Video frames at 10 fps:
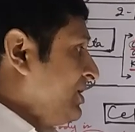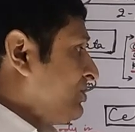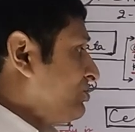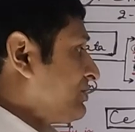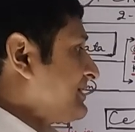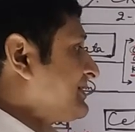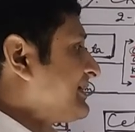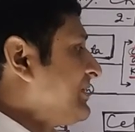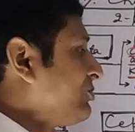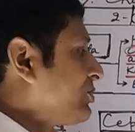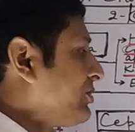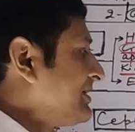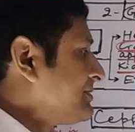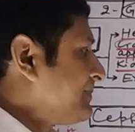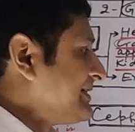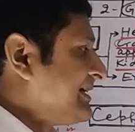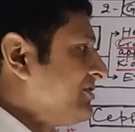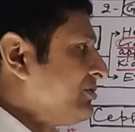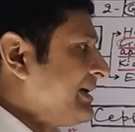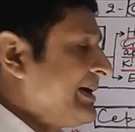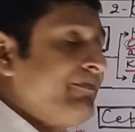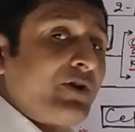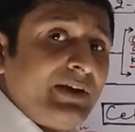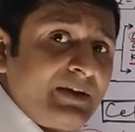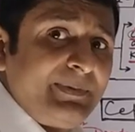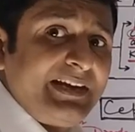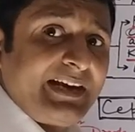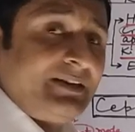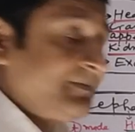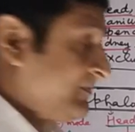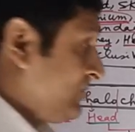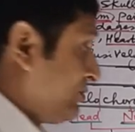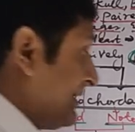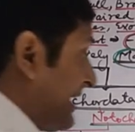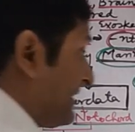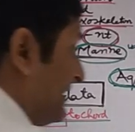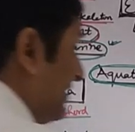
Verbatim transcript: तो कह सकते हैं नोटोकॉड इज प्रेजेंट ड्यूरिंग एम्ब्रॉनिक पीरियड तो यहां देखिए